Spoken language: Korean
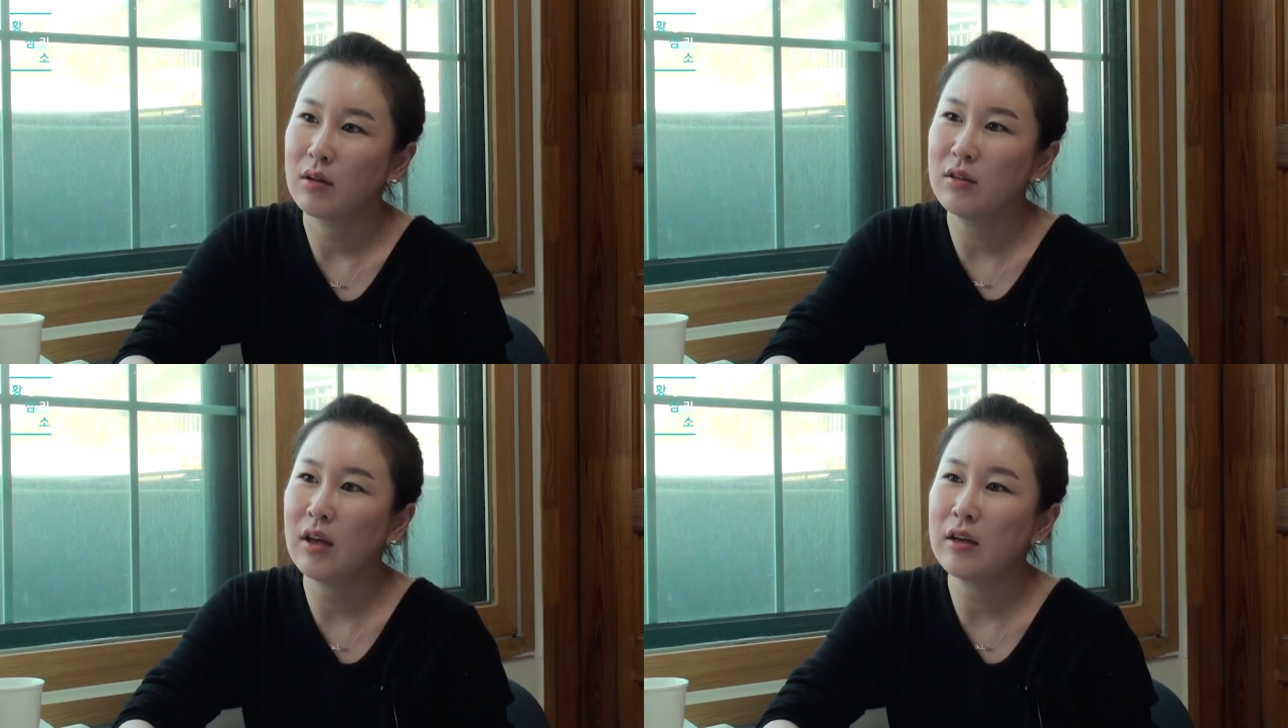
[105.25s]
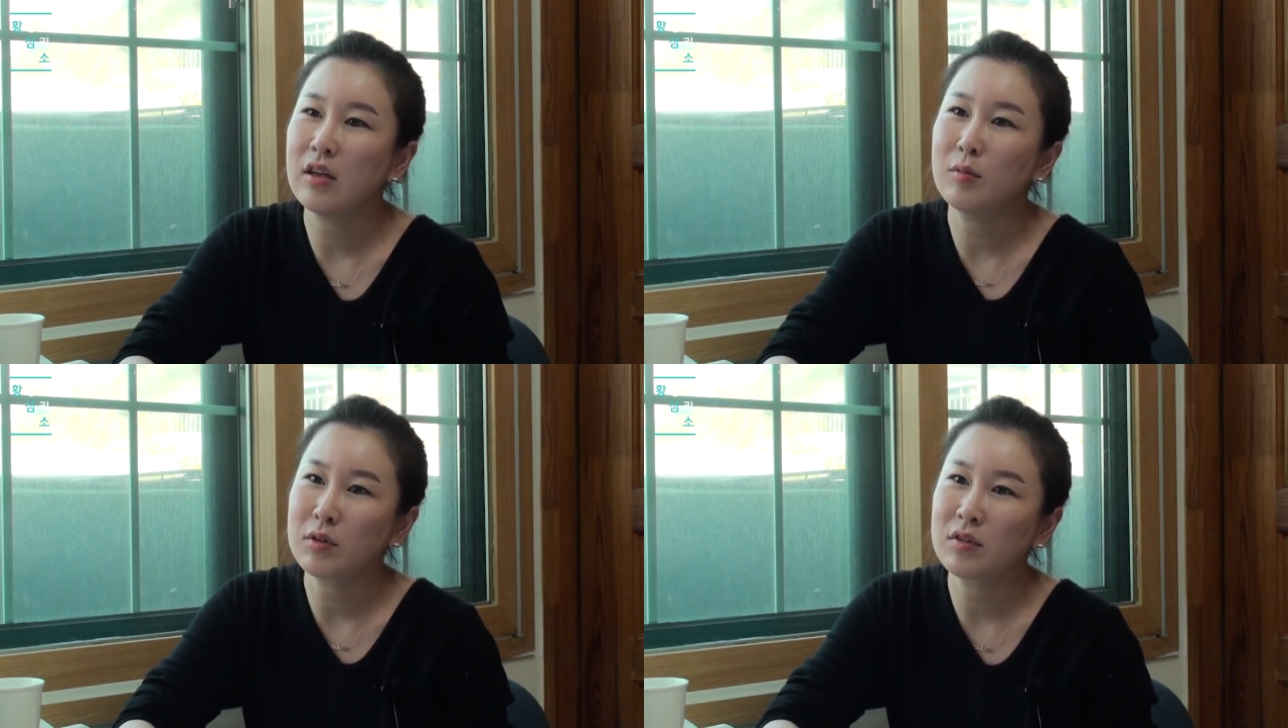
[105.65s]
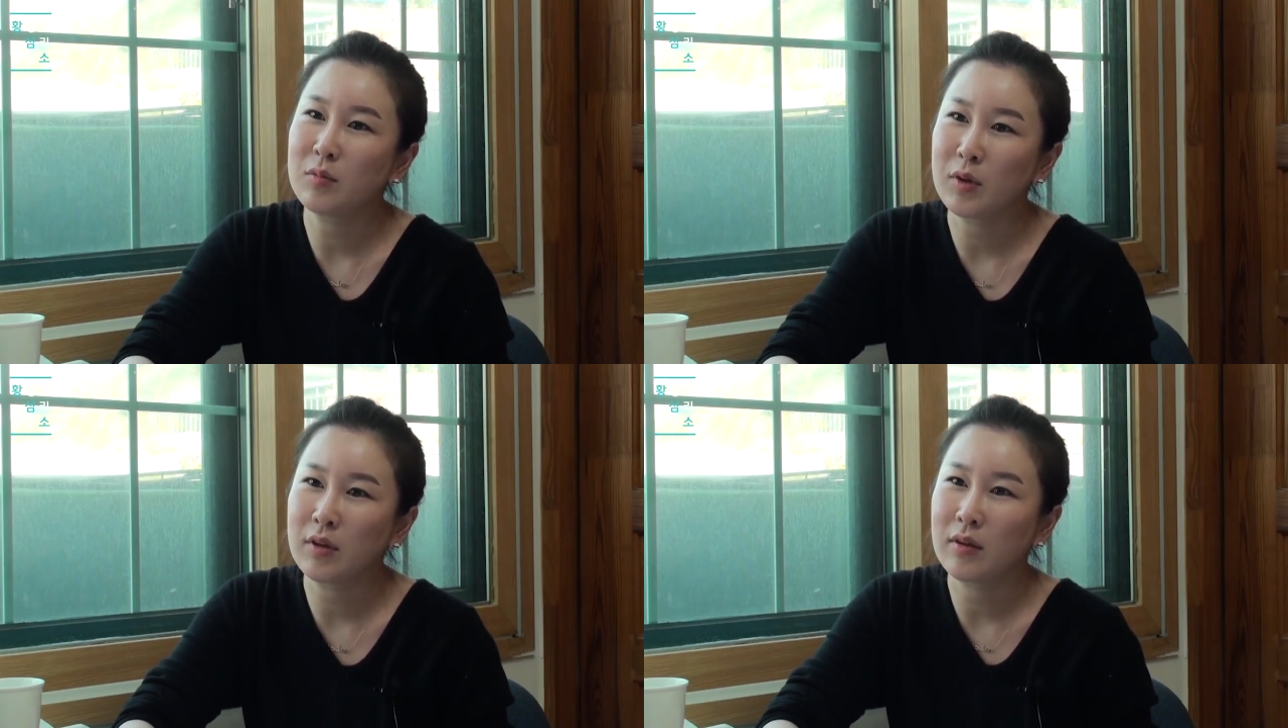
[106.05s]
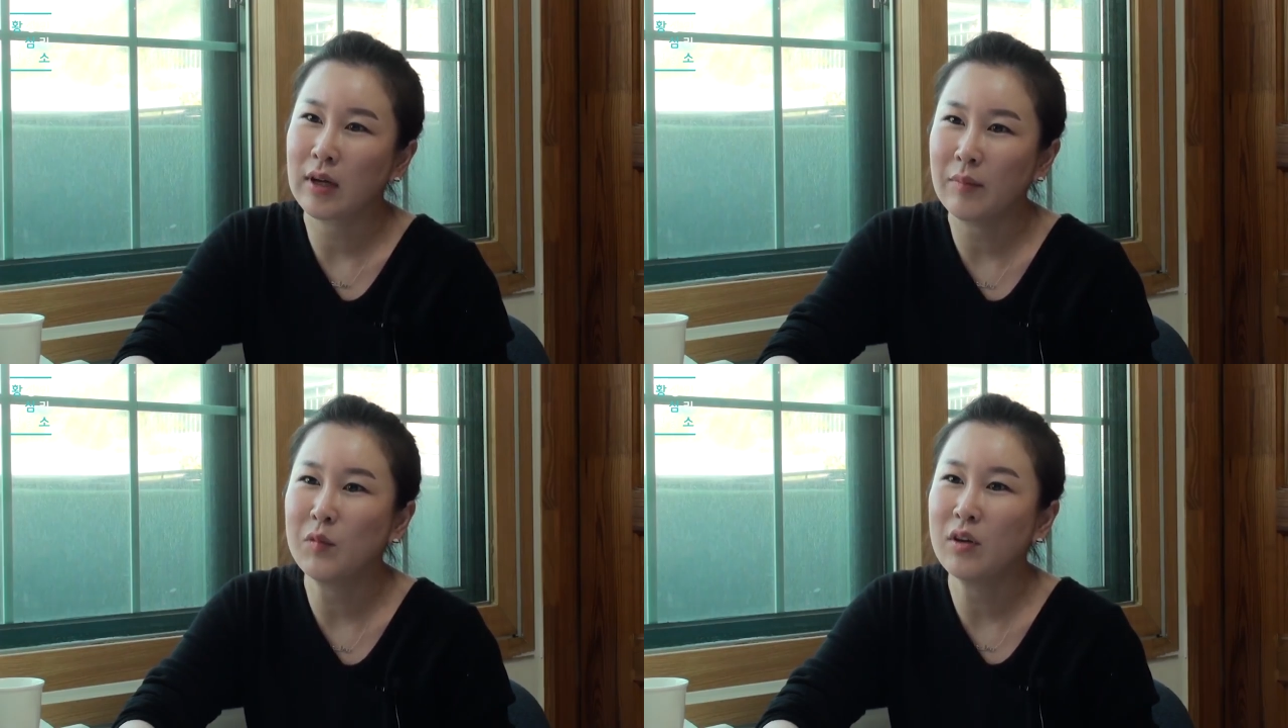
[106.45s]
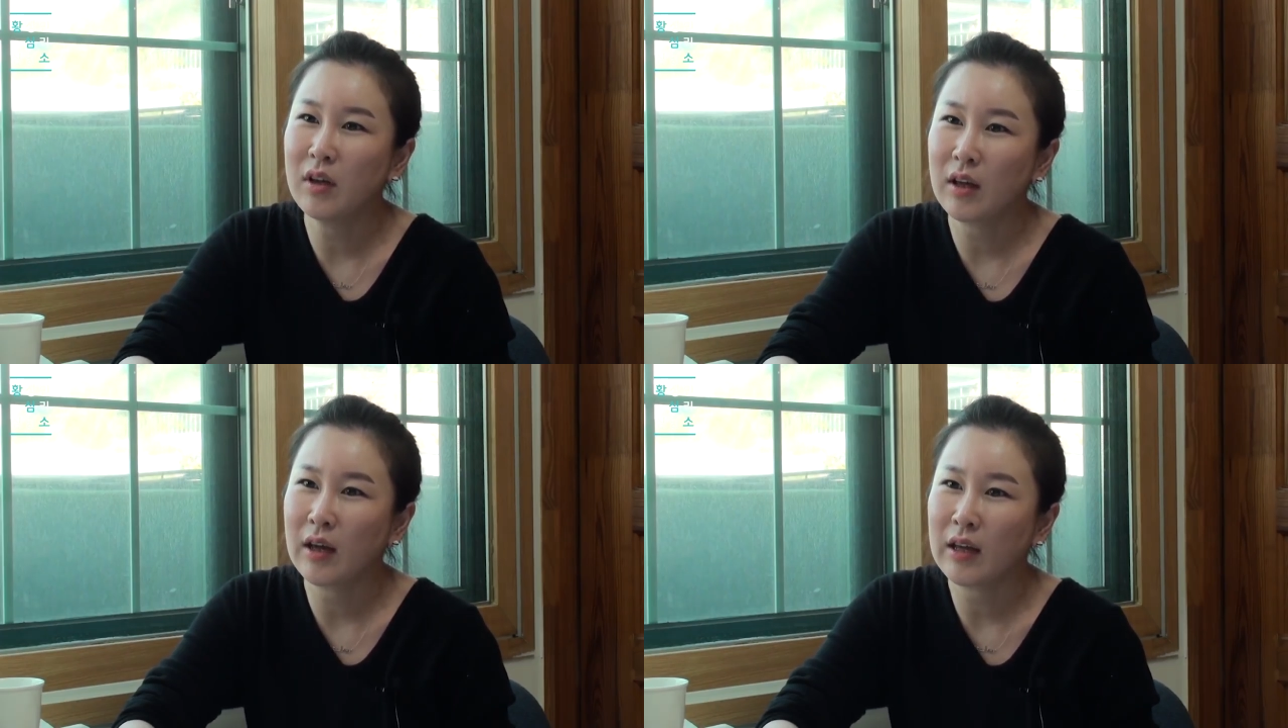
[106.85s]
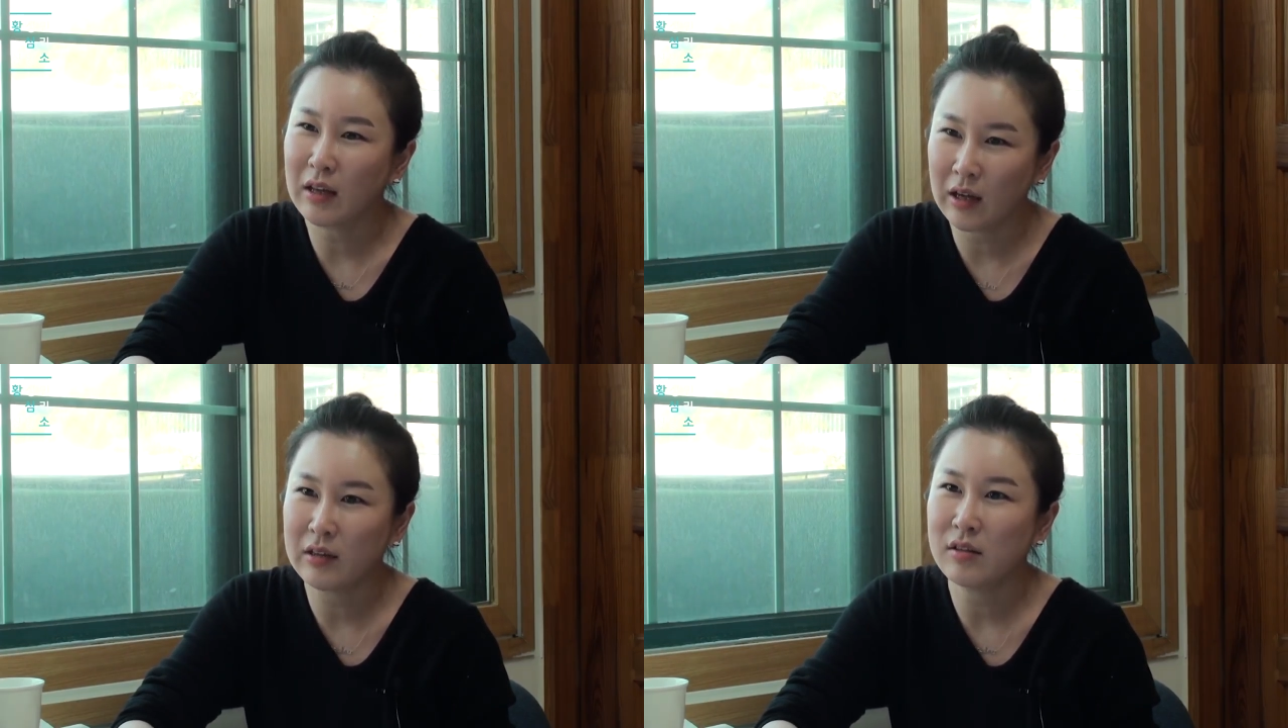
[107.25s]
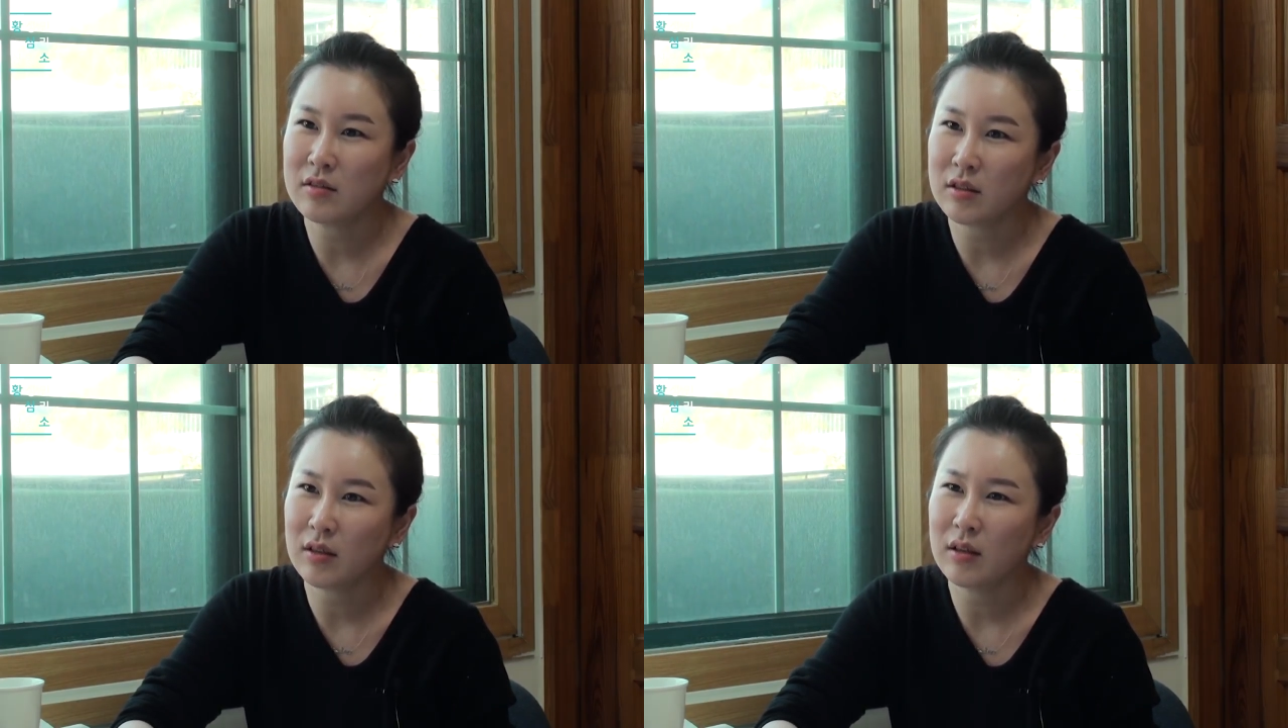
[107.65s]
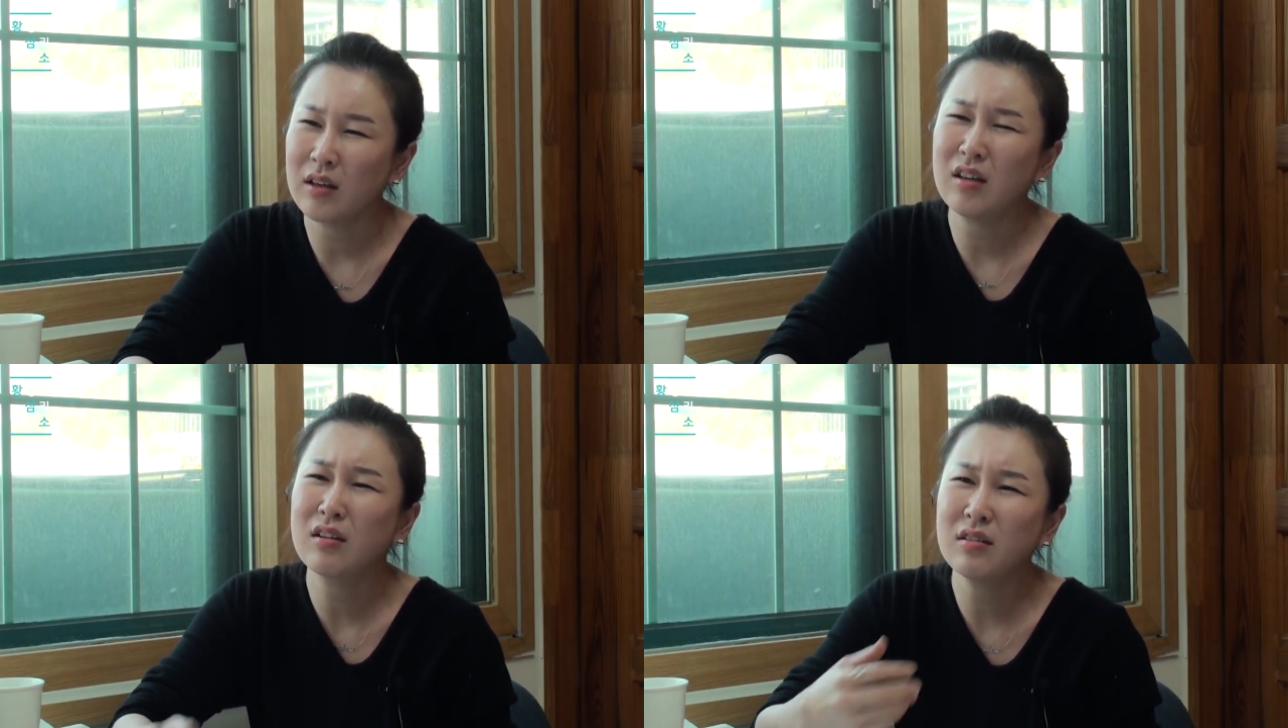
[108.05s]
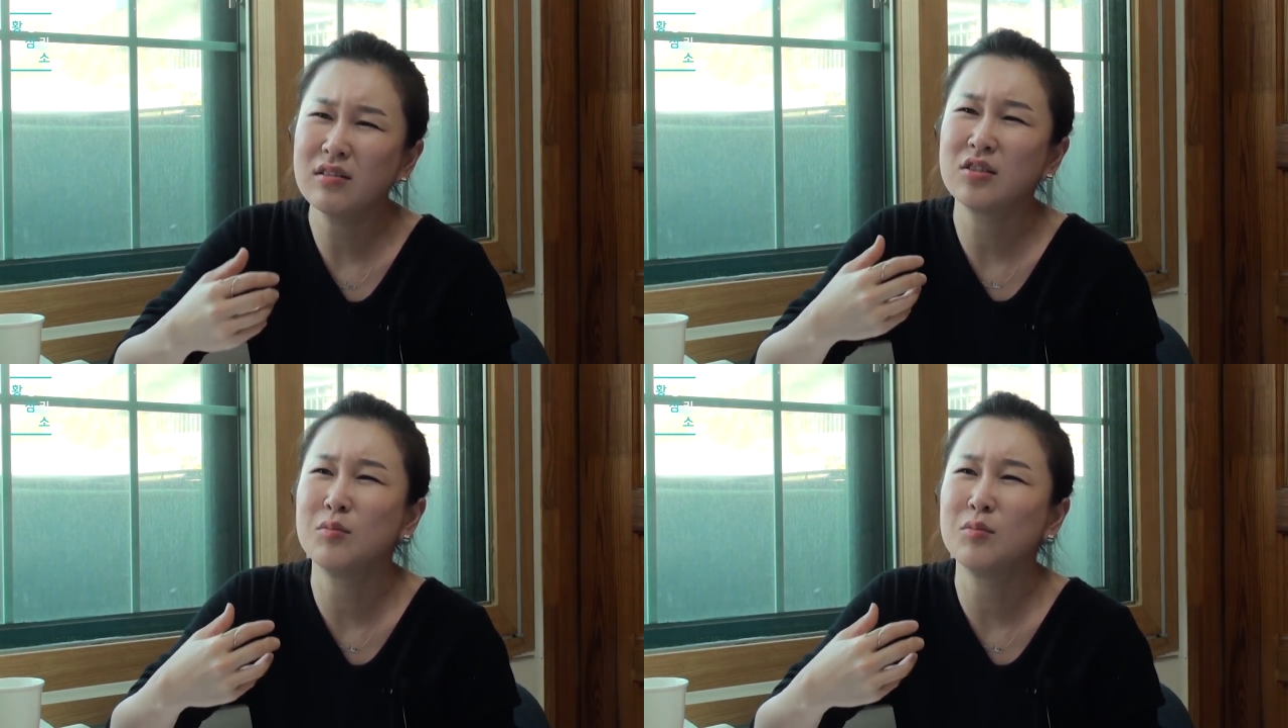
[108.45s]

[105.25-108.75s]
은혜를 입었으면 갚는 게 인간이지. 이런